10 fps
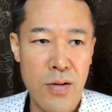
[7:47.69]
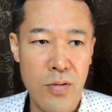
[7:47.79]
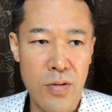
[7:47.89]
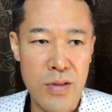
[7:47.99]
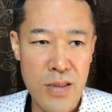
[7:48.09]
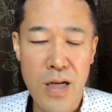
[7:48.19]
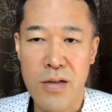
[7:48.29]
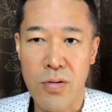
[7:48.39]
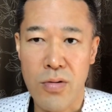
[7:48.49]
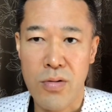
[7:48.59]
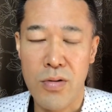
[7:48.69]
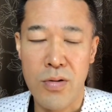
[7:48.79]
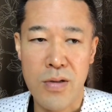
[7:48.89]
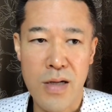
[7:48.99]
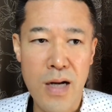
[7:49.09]
こうしっかりと
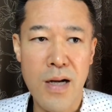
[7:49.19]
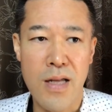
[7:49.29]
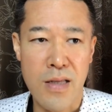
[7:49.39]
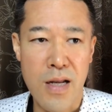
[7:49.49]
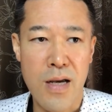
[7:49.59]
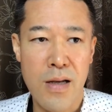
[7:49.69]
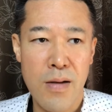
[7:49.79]
こう考えてね